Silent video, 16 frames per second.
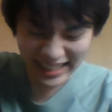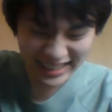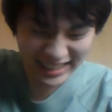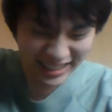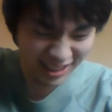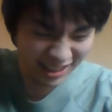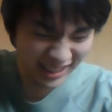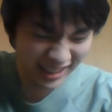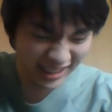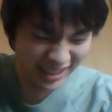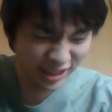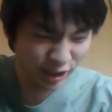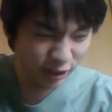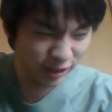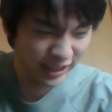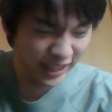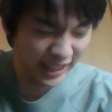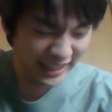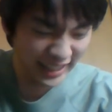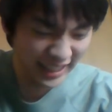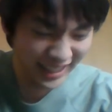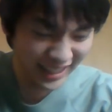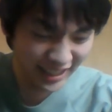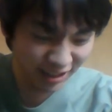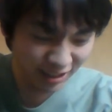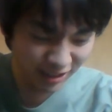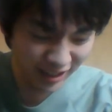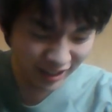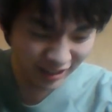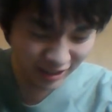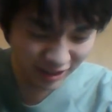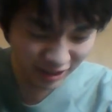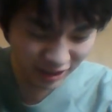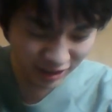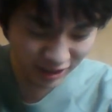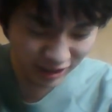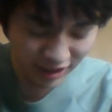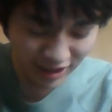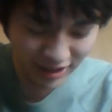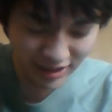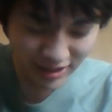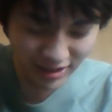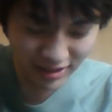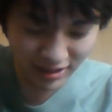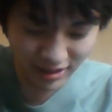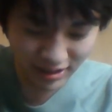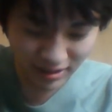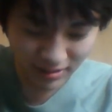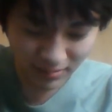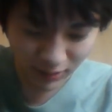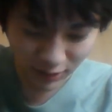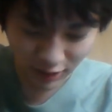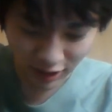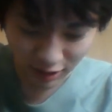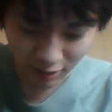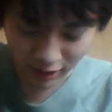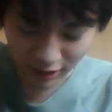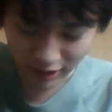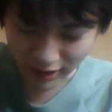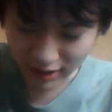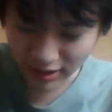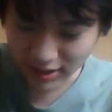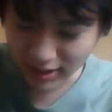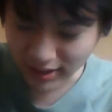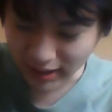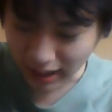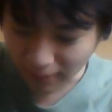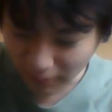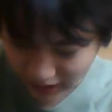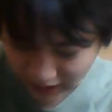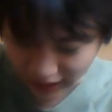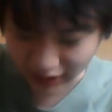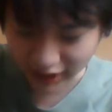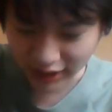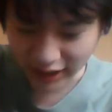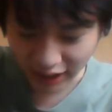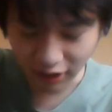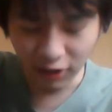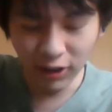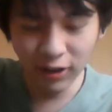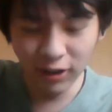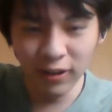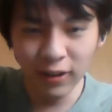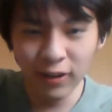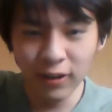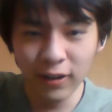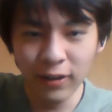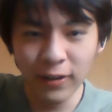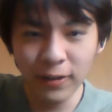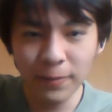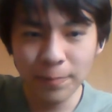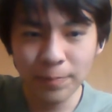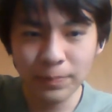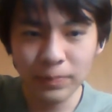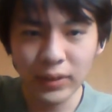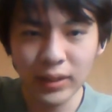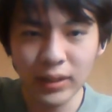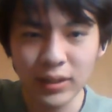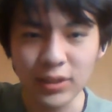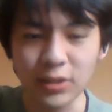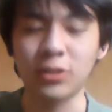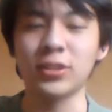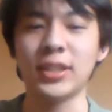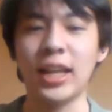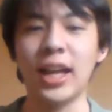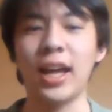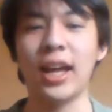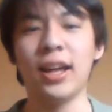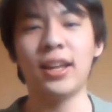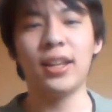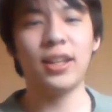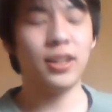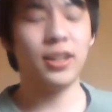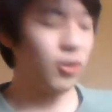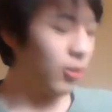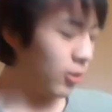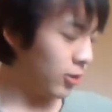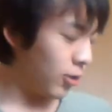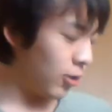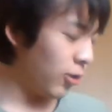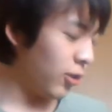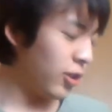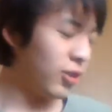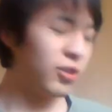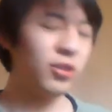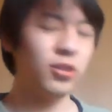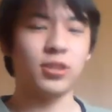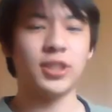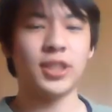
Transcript: 現役合格、京大現役合格というものは俺はつかめたんだよ。そのさ、こういうの